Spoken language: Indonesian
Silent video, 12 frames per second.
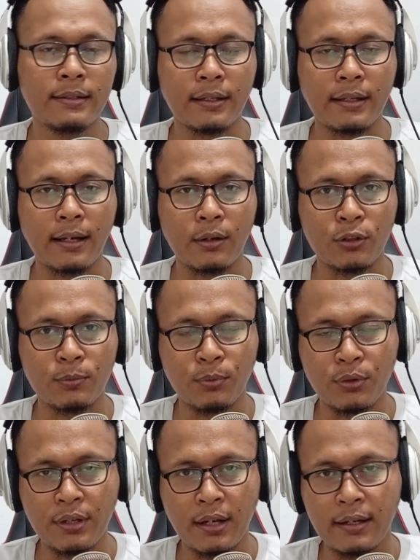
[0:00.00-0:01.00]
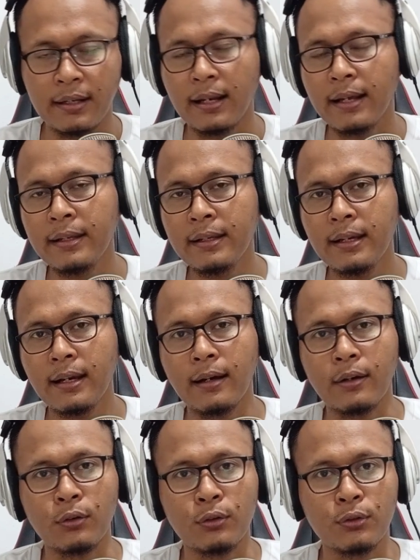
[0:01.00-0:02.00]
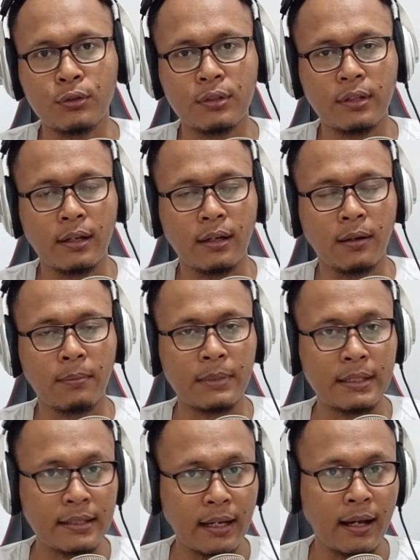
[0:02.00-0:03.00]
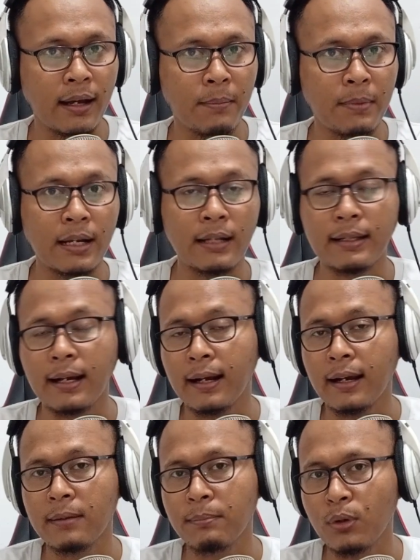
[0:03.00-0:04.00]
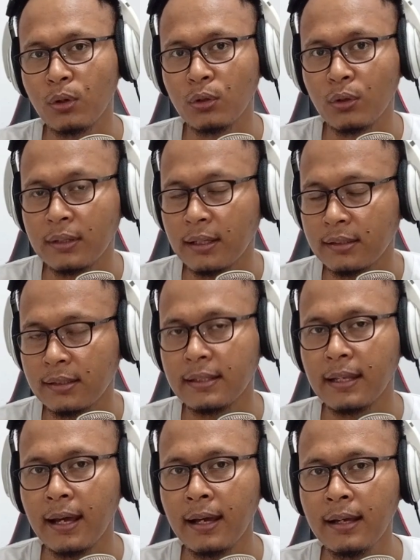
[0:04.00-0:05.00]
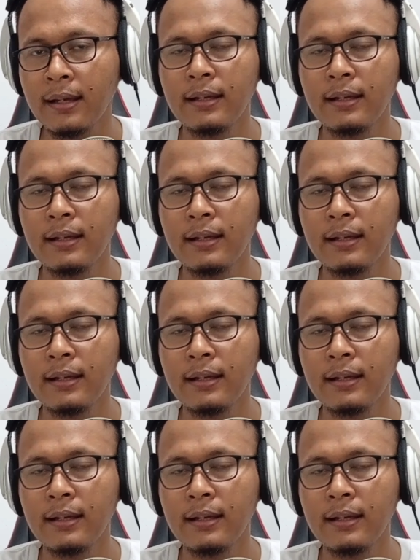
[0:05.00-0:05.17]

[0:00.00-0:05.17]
Jadi harus punya nilai, harus uh, bisa mendatangkan penonton yang setia